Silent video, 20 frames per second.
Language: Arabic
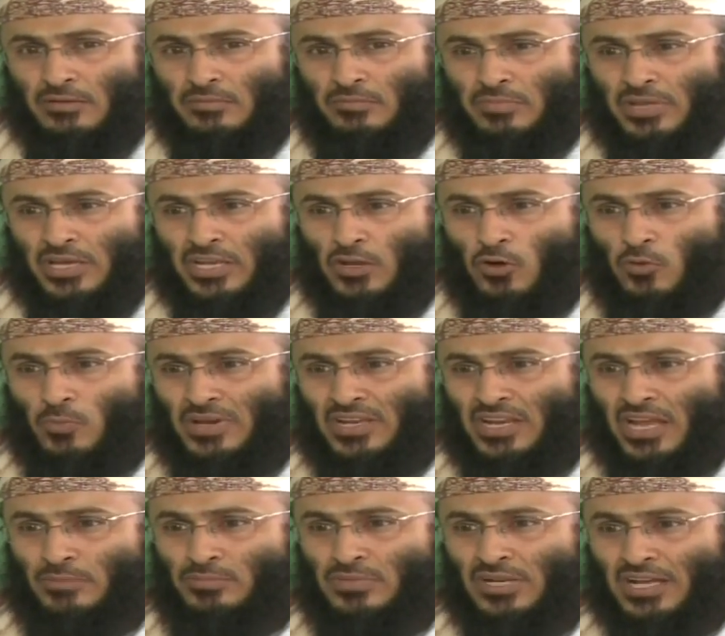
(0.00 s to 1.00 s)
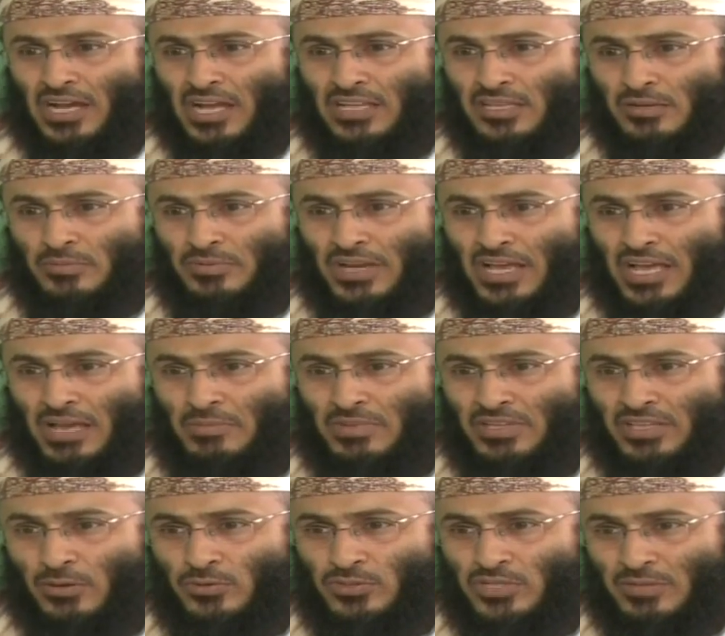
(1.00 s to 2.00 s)
بينه وبين عبد القادر بن
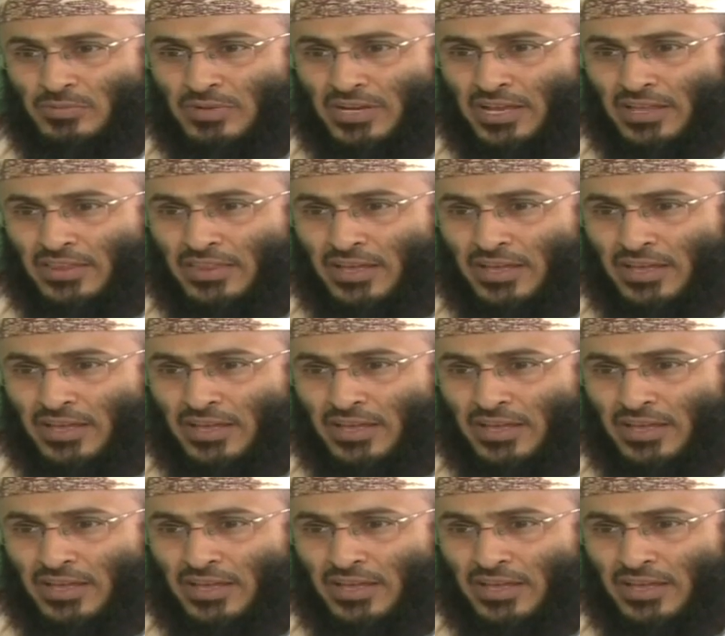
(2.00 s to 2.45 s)
أحمد أو شيء من هذا